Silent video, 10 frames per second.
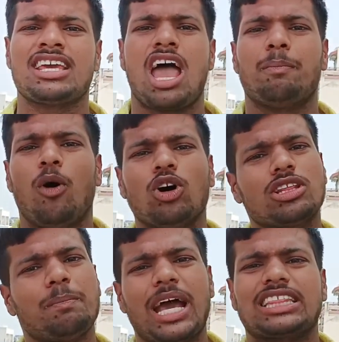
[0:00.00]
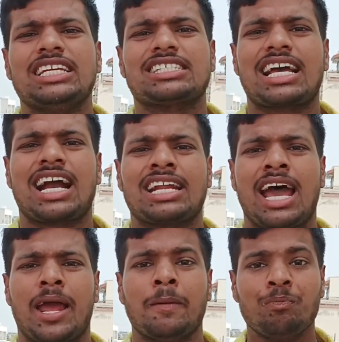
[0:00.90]
किया है बहुत ही बेहतरीन सा
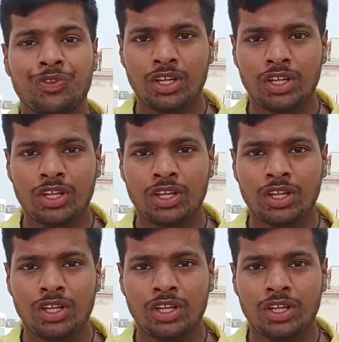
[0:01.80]
गाना है